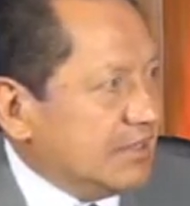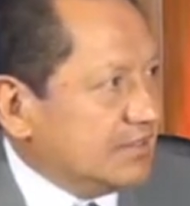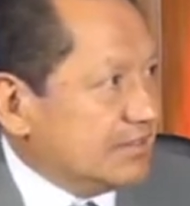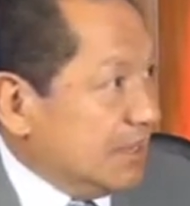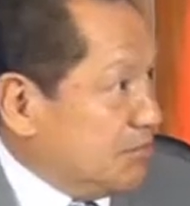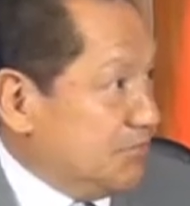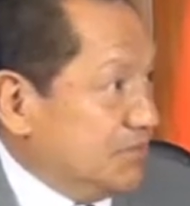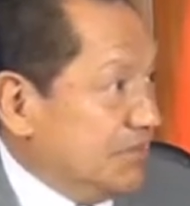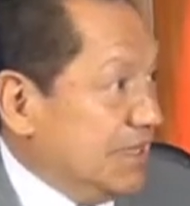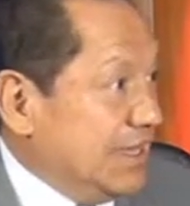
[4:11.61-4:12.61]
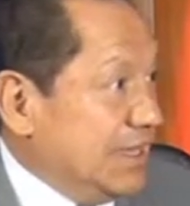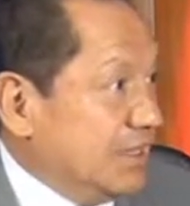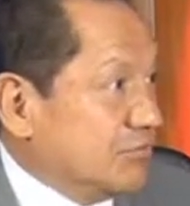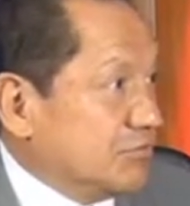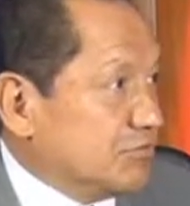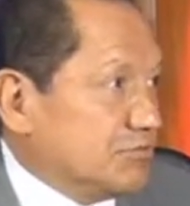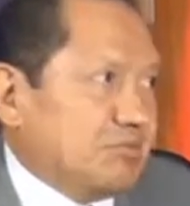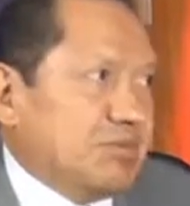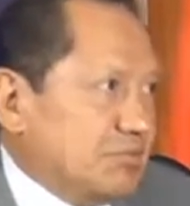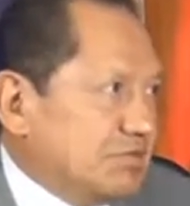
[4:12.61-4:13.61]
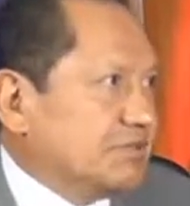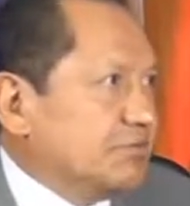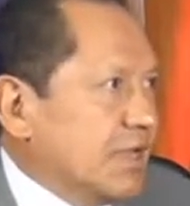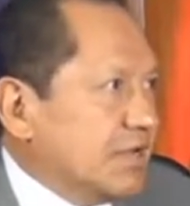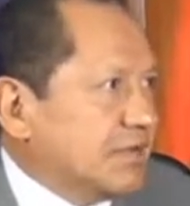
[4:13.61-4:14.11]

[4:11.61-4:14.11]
Cero. Entonces, pues me puse a estudiar.